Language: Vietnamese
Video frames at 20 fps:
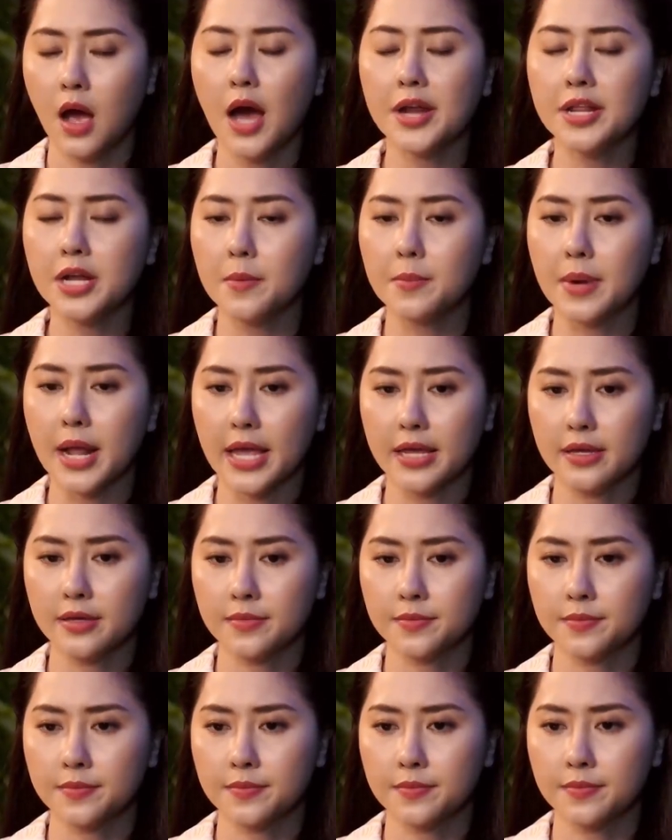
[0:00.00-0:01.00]
Hết hôm nay
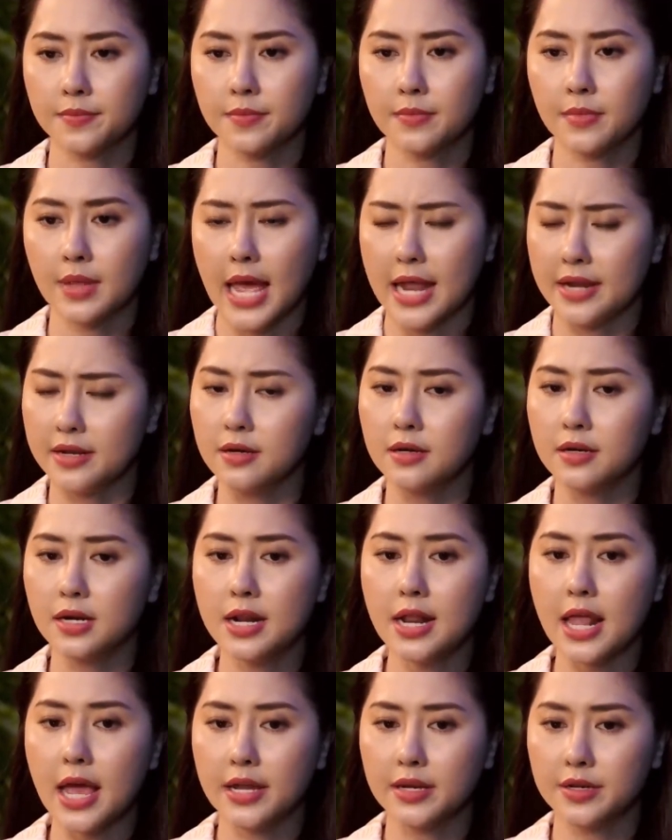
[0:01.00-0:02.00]
Anh đừng
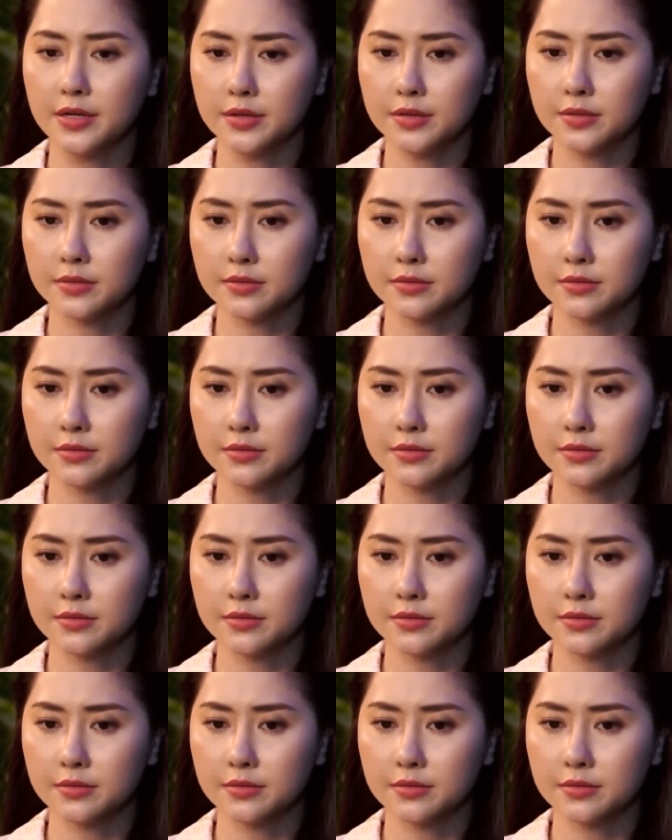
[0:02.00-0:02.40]
đến đây nữa